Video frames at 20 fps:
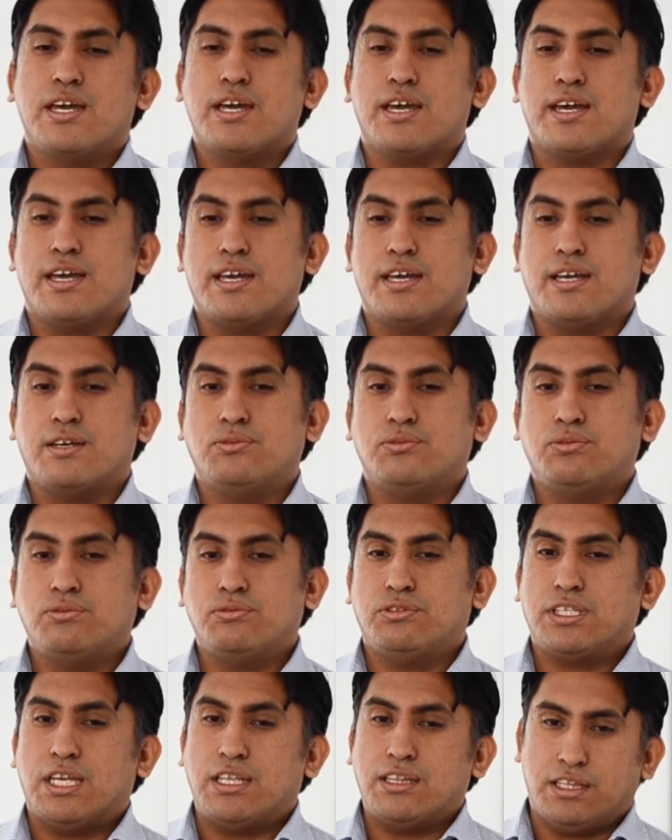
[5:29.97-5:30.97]
eh,
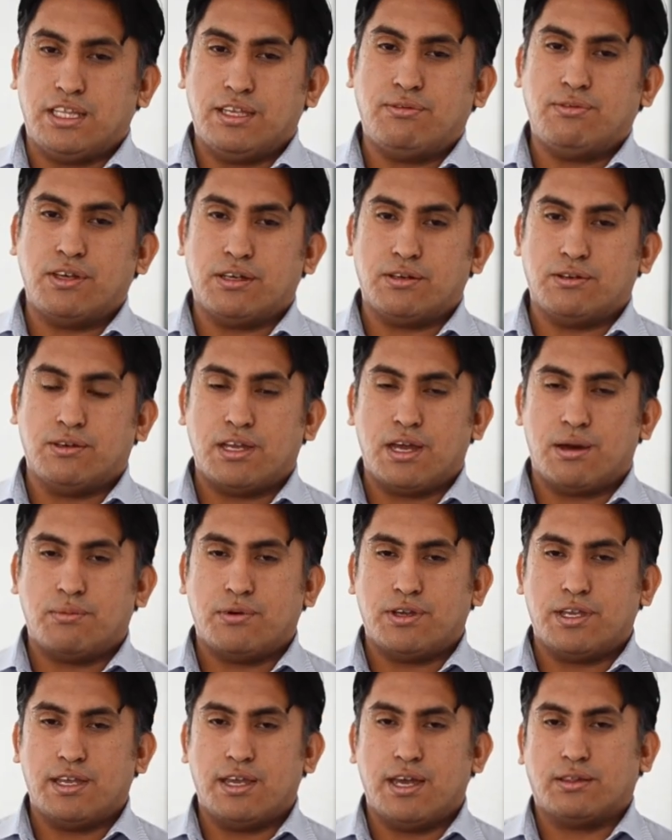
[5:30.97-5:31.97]
un científico,
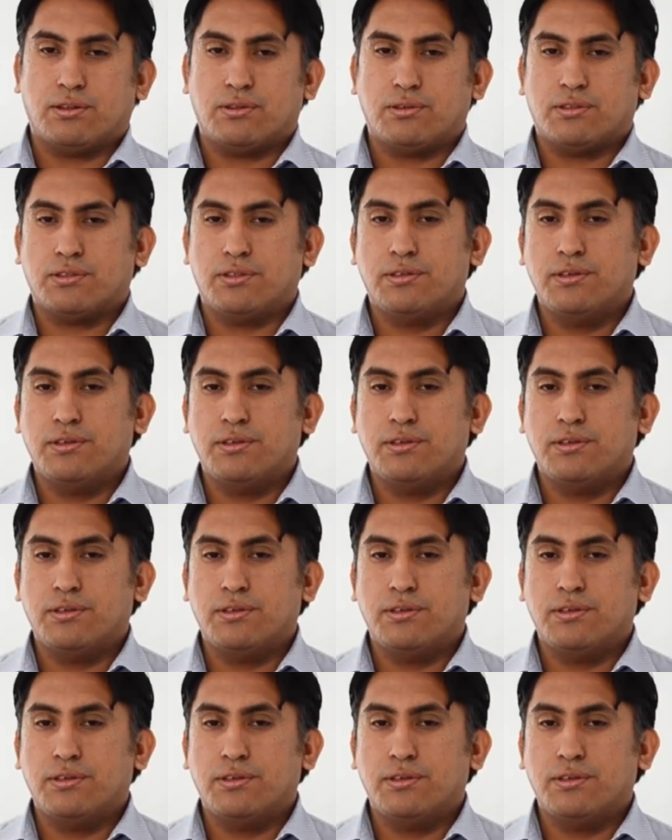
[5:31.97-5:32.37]
digamos, de datos.